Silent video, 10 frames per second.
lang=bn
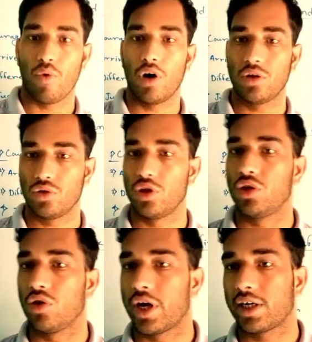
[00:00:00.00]
ওয়ার্ড
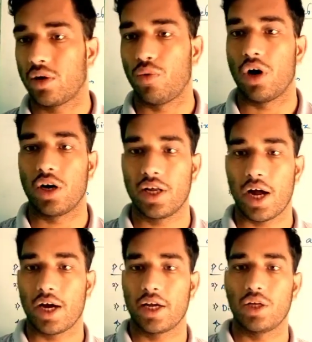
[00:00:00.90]
তৈরি করা একটা ওয়ার্ডের
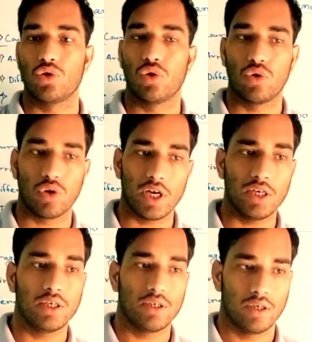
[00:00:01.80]
আগে যোগ করে
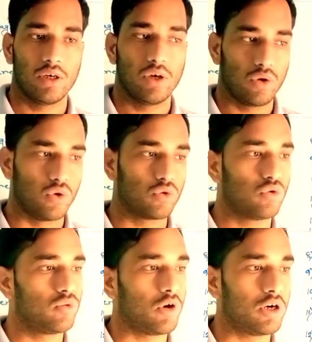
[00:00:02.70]

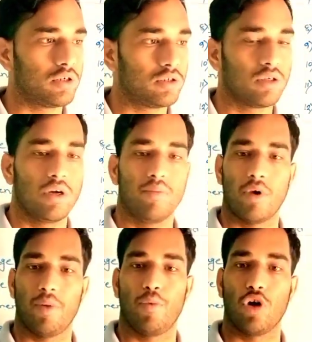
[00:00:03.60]
নতুন ওয়ার্ড
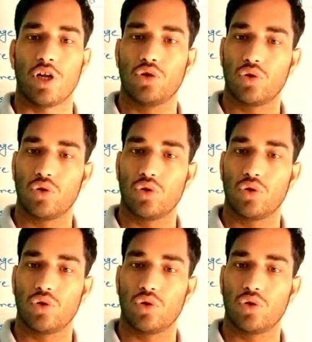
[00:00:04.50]
বা পরে